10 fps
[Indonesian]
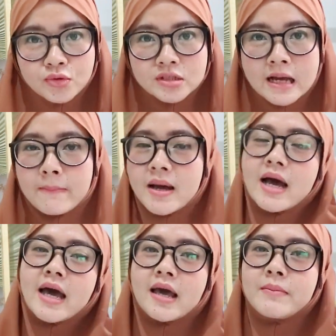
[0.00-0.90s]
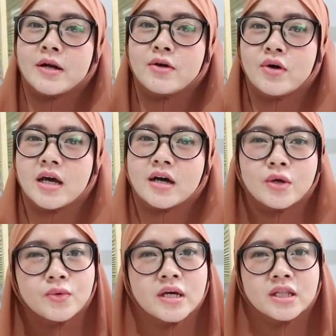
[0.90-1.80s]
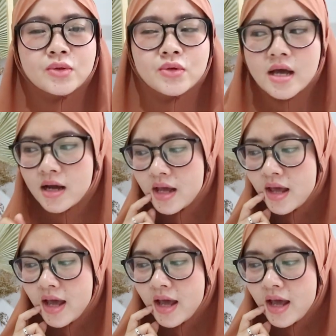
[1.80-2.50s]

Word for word: sama kayak bergo yang kedua itu yang